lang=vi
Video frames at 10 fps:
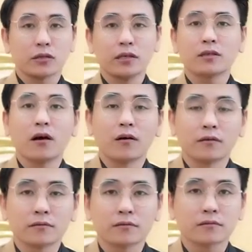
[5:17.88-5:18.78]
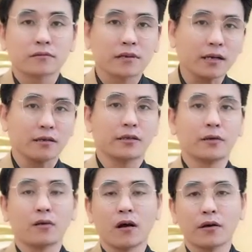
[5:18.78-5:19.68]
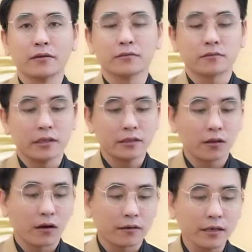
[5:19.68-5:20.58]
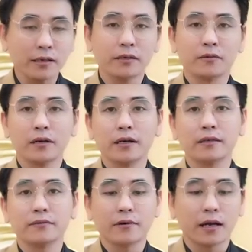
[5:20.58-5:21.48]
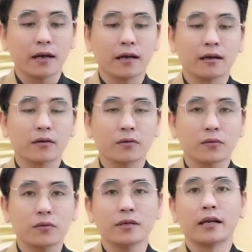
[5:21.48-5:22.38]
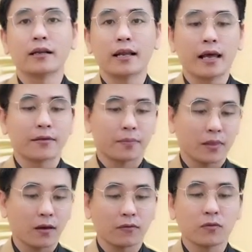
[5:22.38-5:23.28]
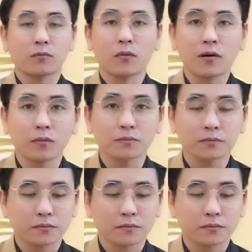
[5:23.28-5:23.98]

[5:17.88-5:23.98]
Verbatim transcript: tuyển chọn rất nhiều loại, tuyển chọn rất nhiều nơi và quyết định là chọn vùng Bảo Lộc